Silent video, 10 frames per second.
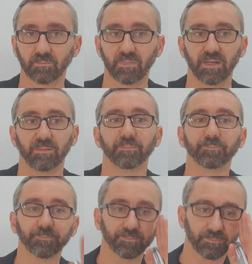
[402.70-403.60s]
Vale.
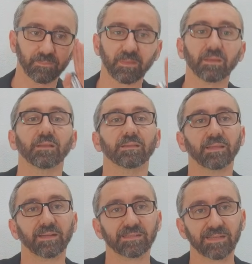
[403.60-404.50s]

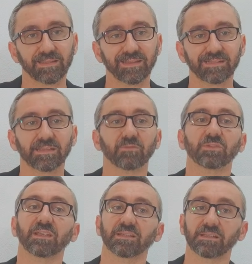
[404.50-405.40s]
Tienen que ser
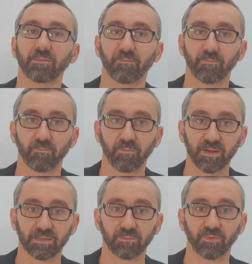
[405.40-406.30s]
interesados y que sean
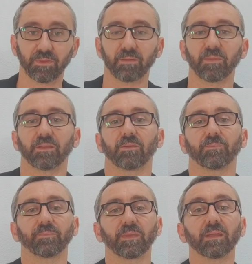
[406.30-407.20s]
parte del procedimiento.
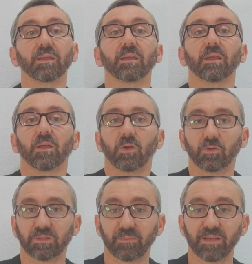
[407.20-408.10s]

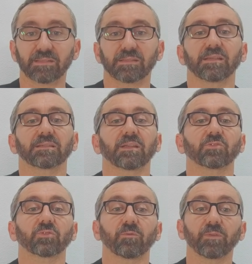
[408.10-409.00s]
Otra más es que
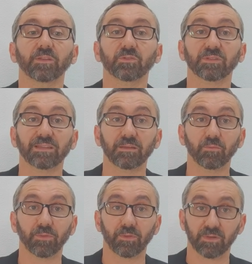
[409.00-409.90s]
los conflictos de
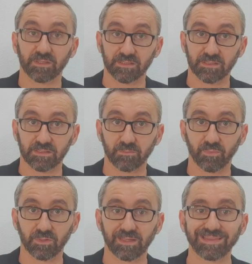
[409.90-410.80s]
atribuciones, y esta es
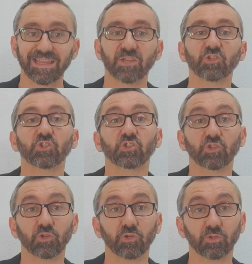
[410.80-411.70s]
importante,
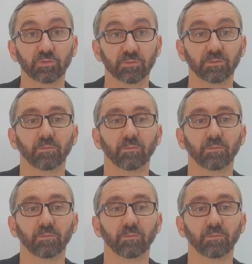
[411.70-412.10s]
solo